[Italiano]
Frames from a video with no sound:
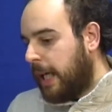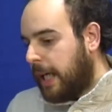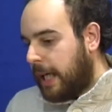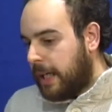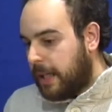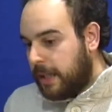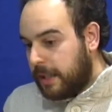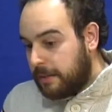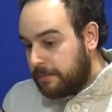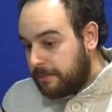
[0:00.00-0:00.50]

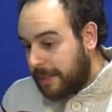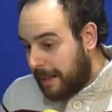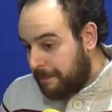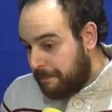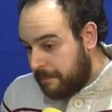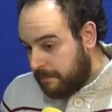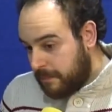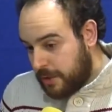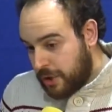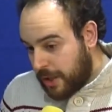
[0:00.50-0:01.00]
Eh,
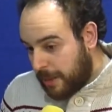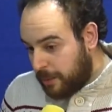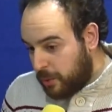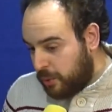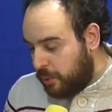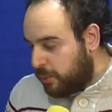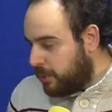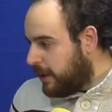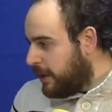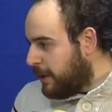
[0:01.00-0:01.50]

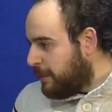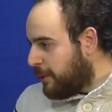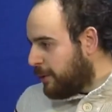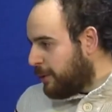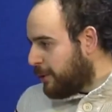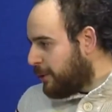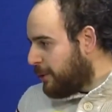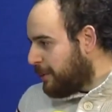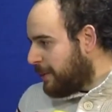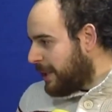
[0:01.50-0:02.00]
diciamo l'ultimo
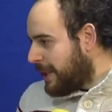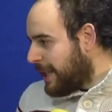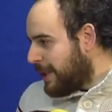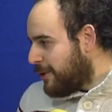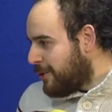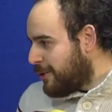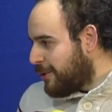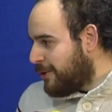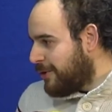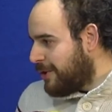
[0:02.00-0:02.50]

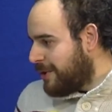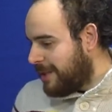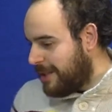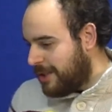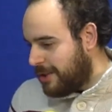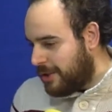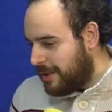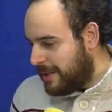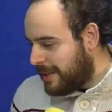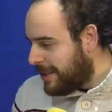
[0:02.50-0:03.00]
cortometraggio
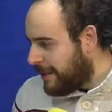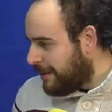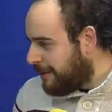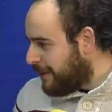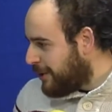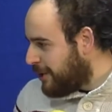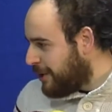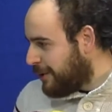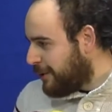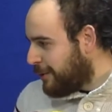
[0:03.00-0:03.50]
ci, ci, sta
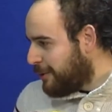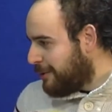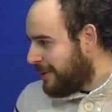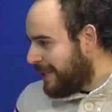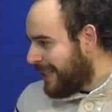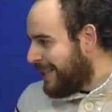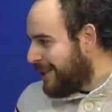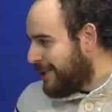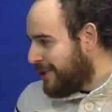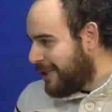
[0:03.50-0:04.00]
facendo
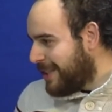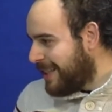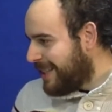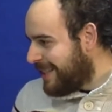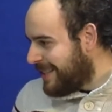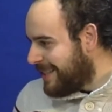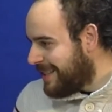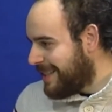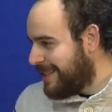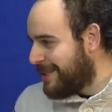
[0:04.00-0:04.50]
felici,
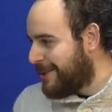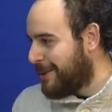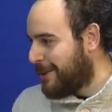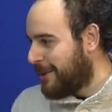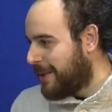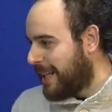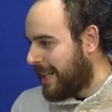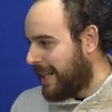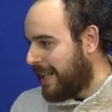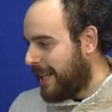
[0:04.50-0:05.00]
nel
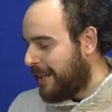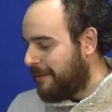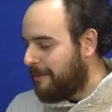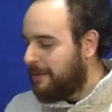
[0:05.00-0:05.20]
senso che ha